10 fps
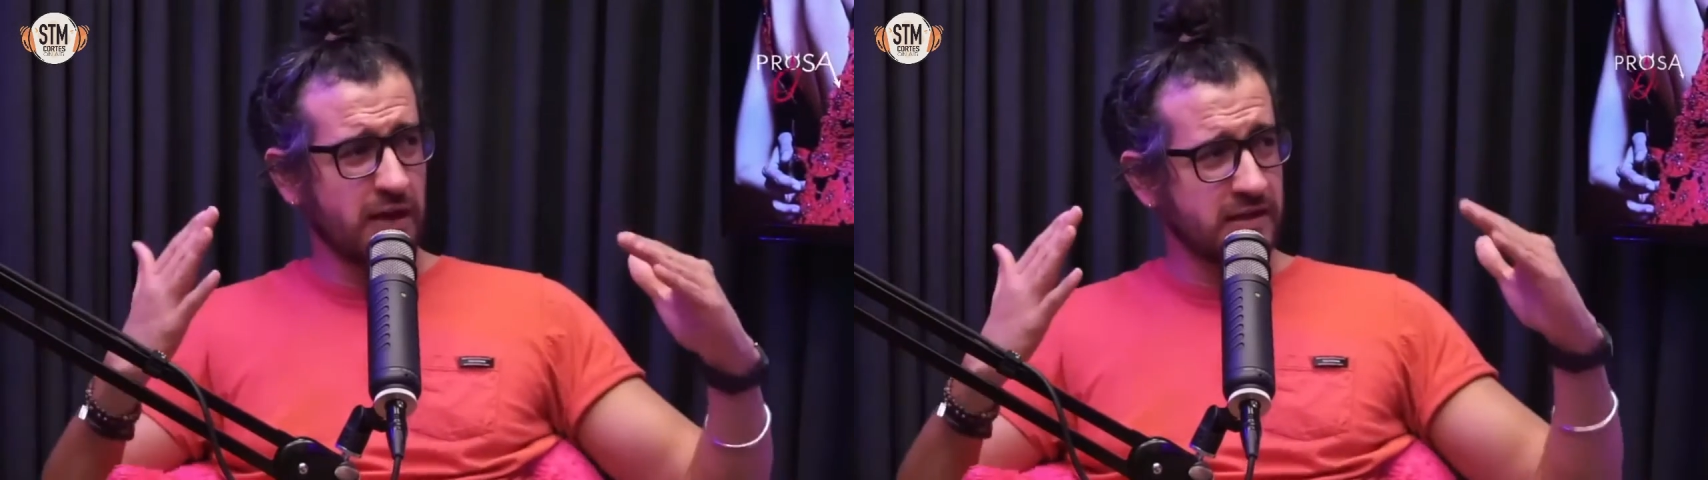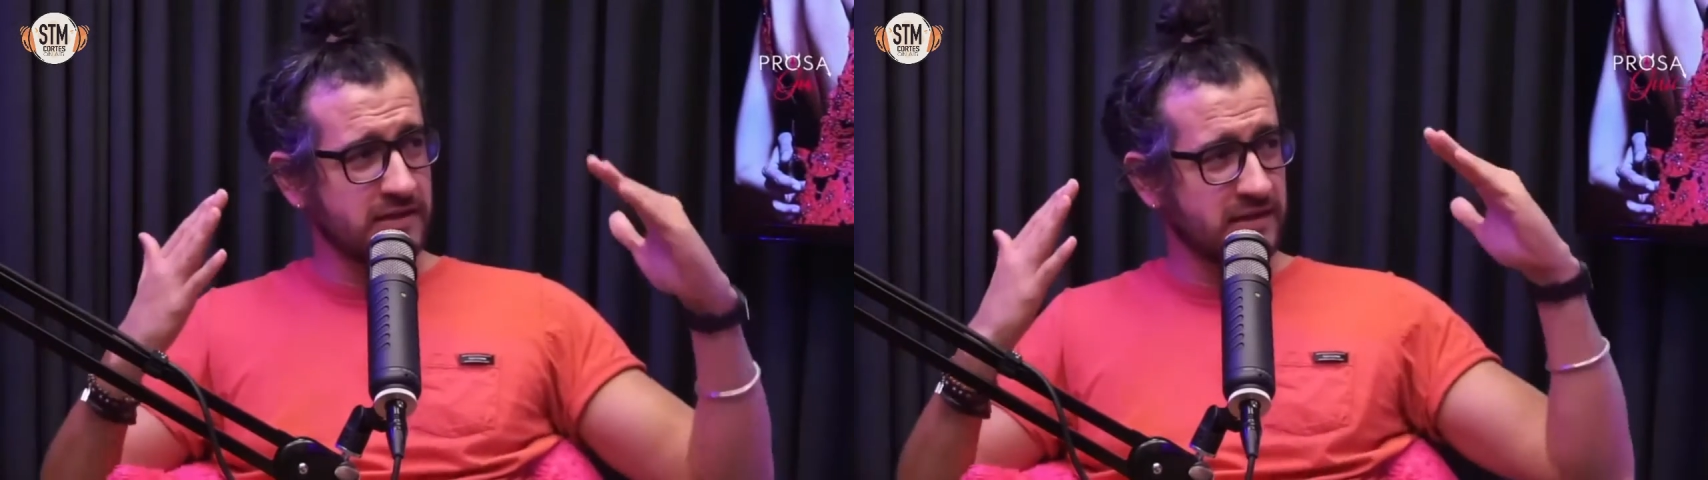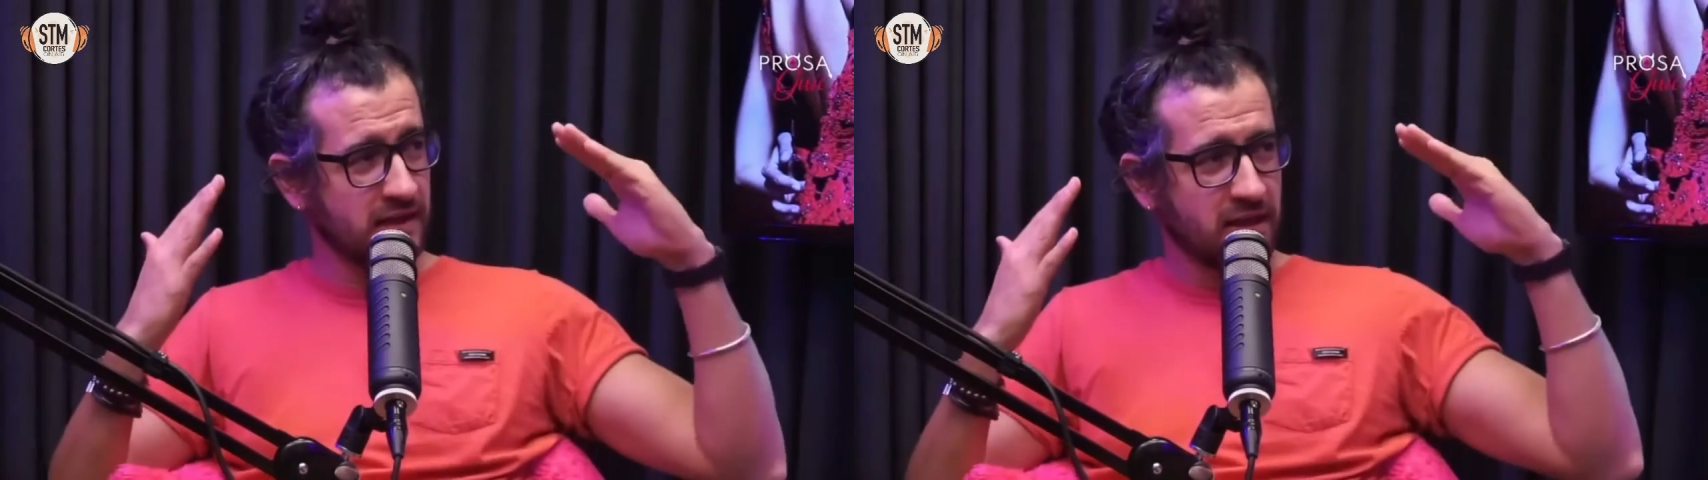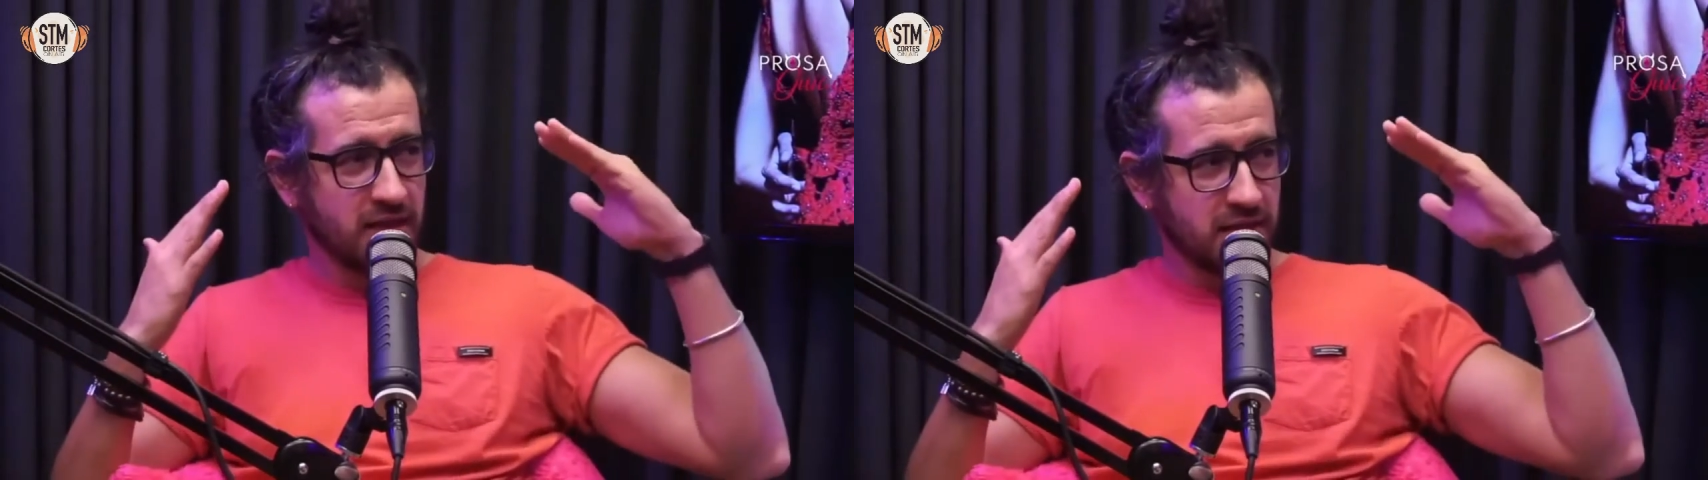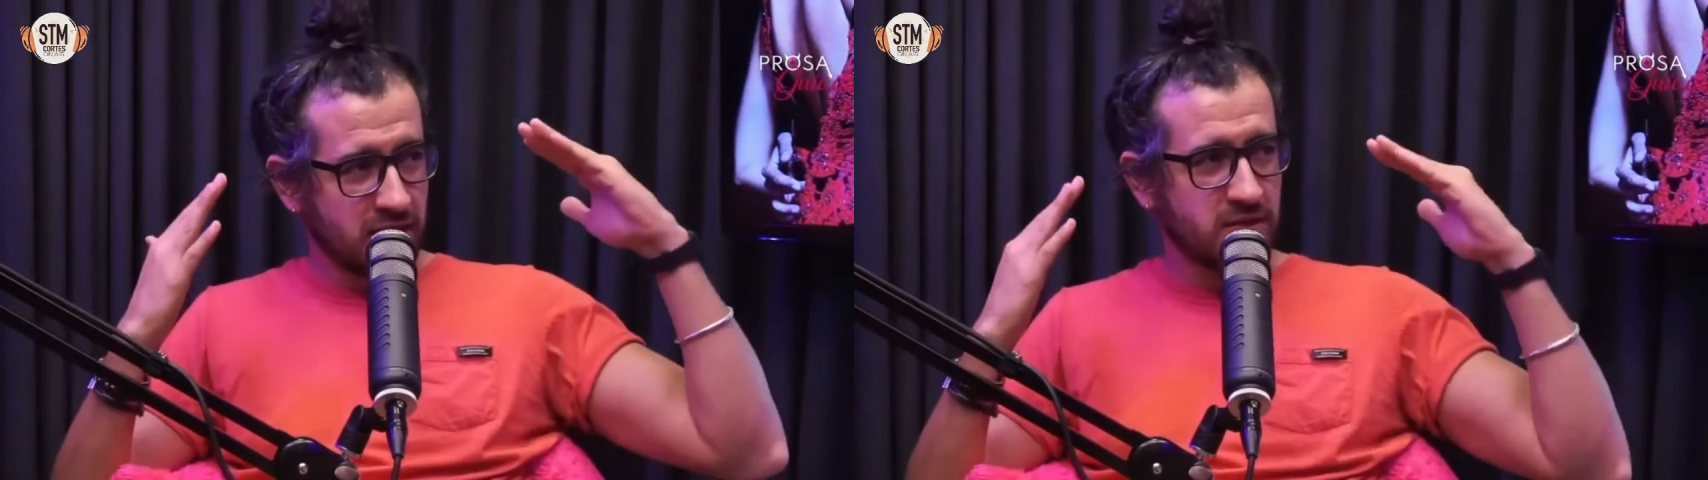nas,
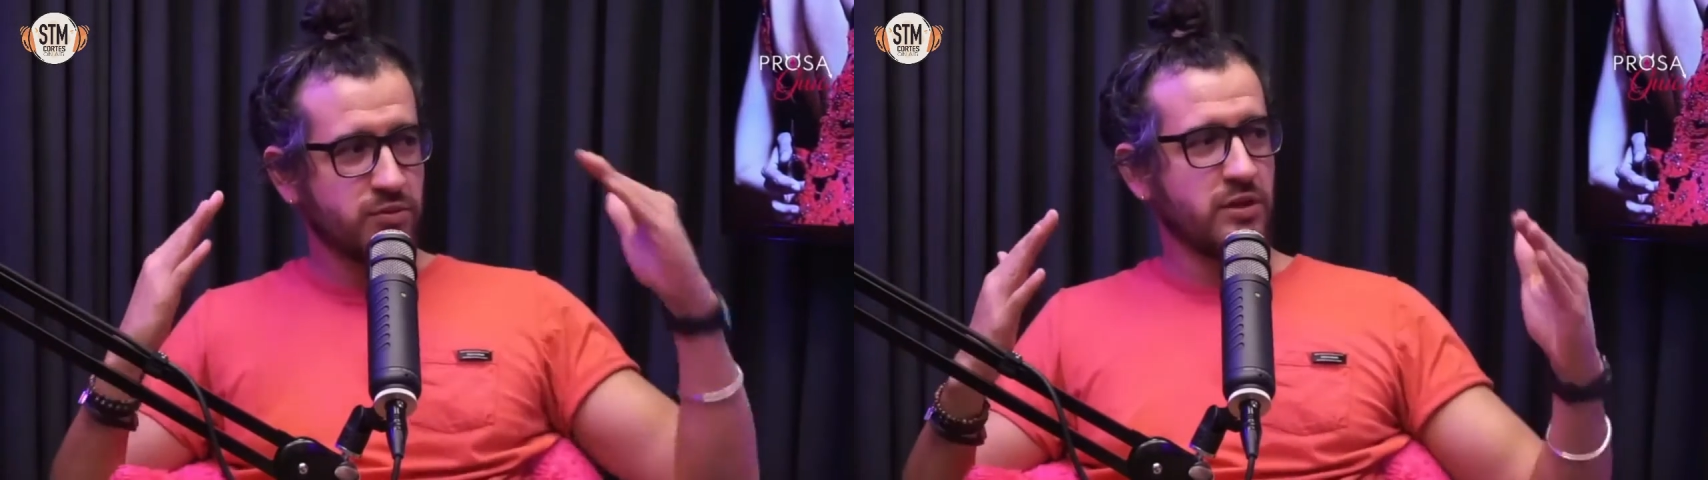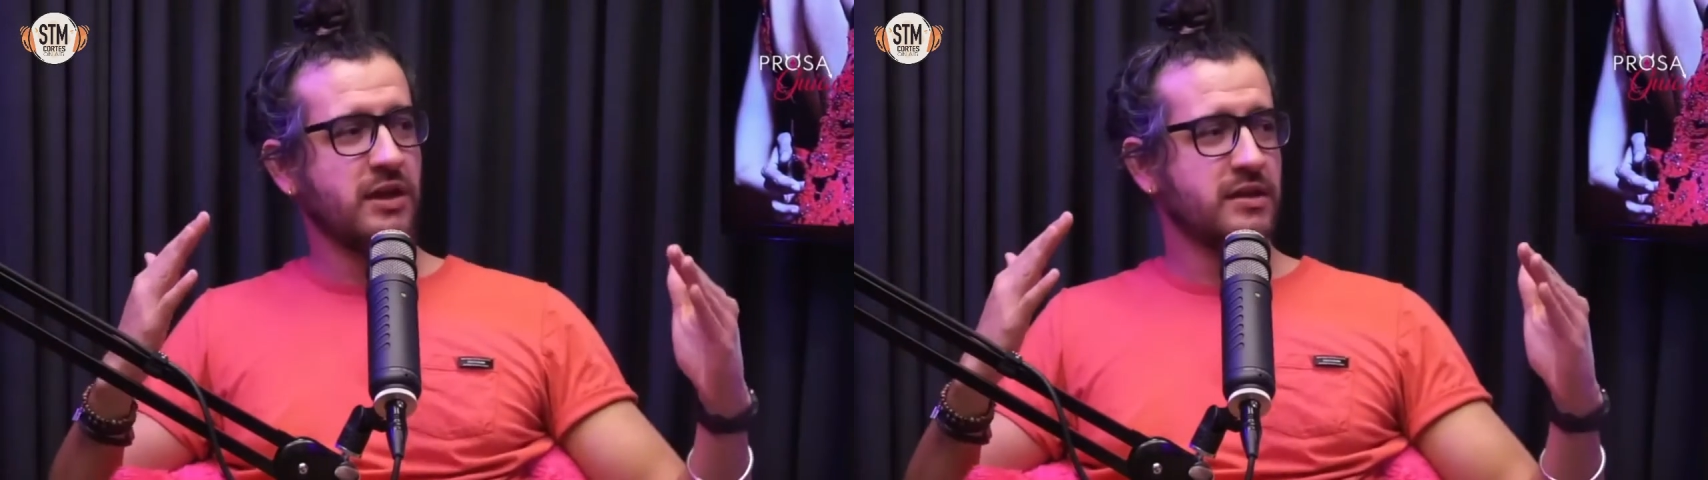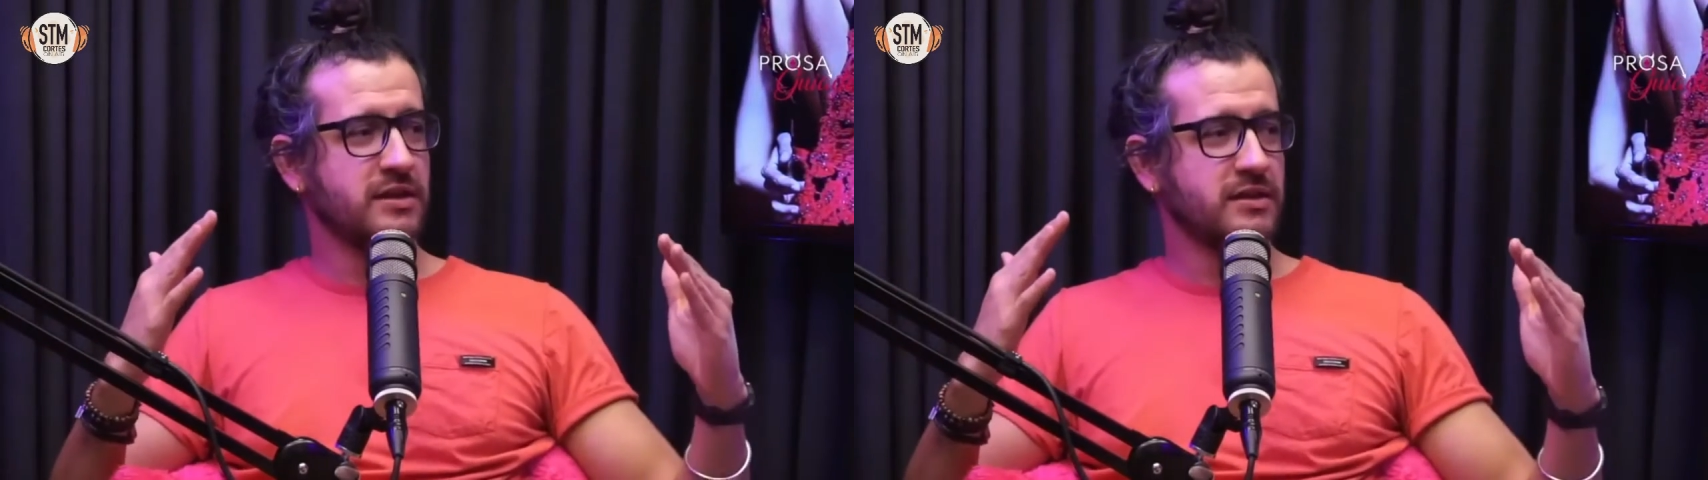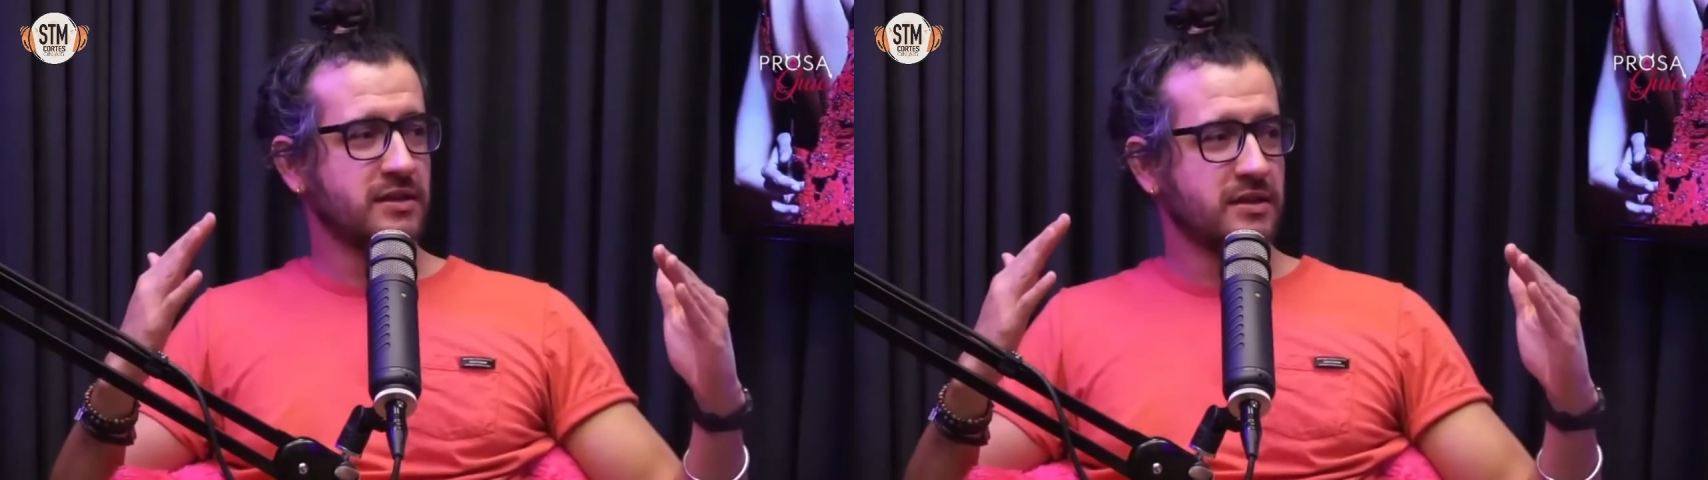nas bonitas,